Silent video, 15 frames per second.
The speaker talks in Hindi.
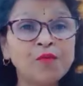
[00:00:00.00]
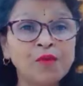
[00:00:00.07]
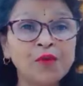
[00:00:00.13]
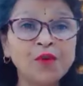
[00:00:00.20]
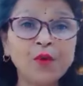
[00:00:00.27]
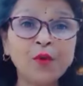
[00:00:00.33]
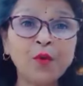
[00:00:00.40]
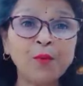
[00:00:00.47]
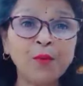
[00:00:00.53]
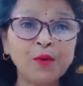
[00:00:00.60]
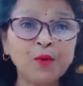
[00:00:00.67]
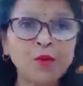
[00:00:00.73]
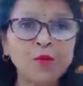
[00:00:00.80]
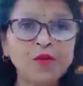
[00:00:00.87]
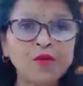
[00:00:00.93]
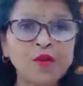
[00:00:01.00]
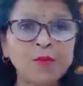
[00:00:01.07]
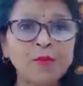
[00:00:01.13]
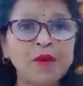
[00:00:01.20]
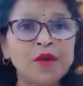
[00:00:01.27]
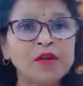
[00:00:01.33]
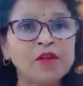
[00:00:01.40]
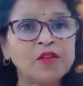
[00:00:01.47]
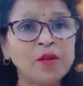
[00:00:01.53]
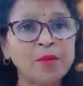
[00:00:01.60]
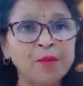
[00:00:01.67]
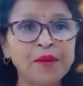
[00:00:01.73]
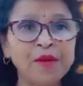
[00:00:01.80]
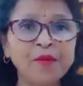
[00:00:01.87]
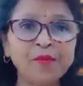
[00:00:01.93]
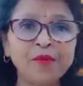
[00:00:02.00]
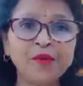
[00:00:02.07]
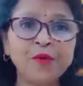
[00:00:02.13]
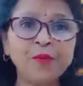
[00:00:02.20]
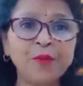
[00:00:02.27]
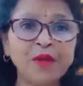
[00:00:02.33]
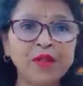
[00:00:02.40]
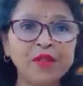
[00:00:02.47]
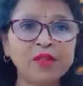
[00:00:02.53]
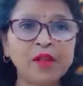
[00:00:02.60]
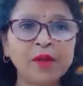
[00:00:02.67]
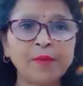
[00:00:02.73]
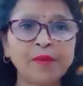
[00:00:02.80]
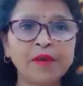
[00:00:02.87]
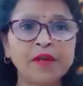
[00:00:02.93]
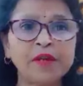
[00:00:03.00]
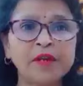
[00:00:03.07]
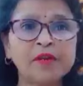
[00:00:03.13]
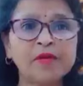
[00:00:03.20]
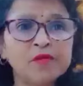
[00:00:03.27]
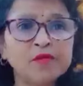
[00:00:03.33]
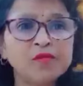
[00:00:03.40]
वीडियो को बिल्कुल भी स्किप ना करते मेरे वीडियो में अंत तक बने रहें